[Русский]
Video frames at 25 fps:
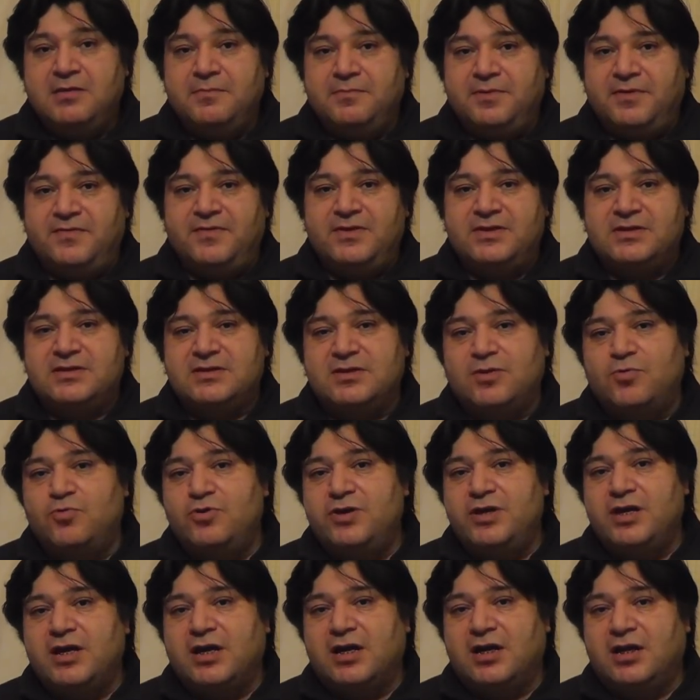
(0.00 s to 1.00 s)
Певица
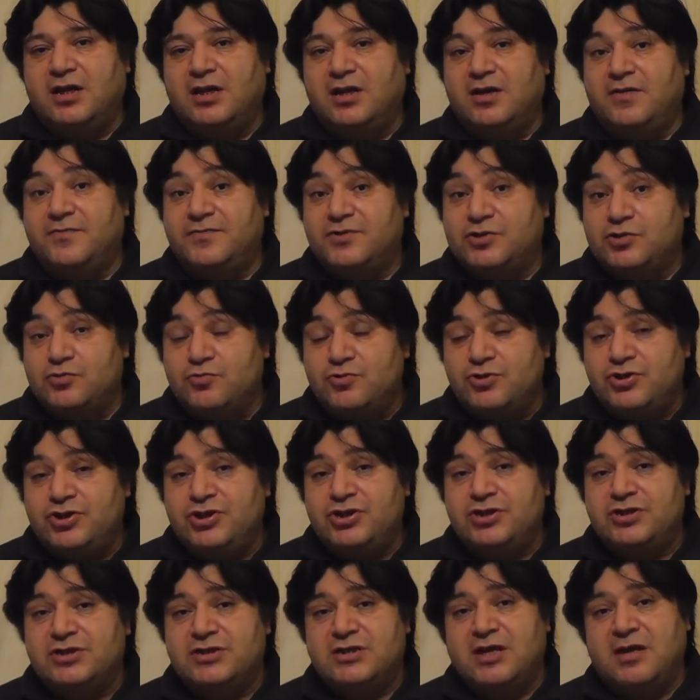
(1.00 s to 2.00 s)
уехала в
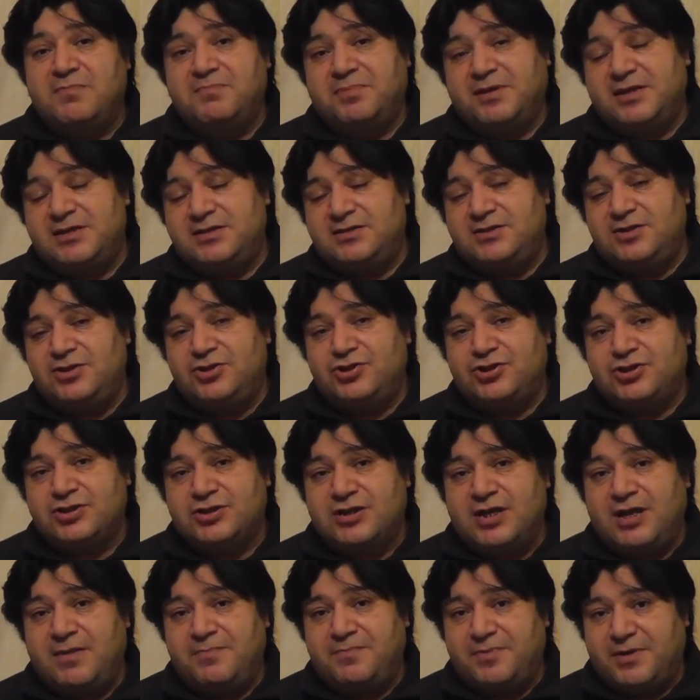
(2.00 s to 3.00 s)
Сочи за
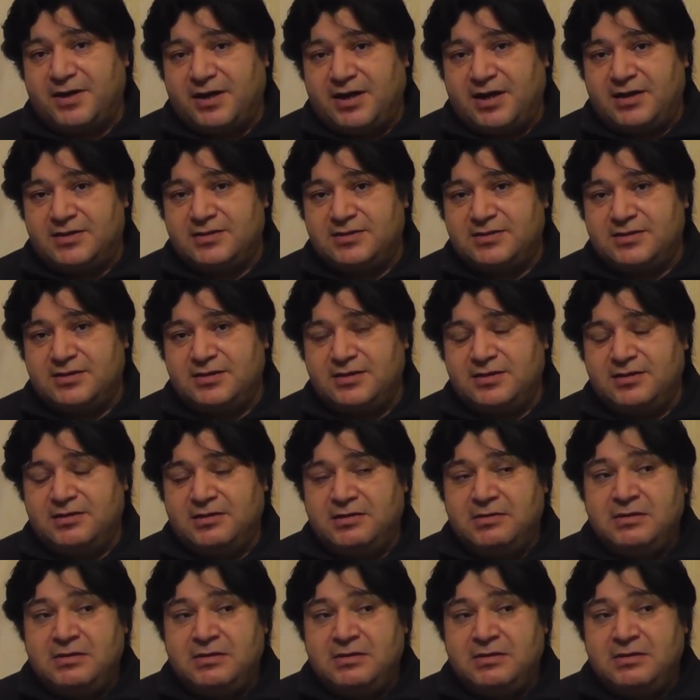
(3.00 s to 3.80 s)
пластической операцией.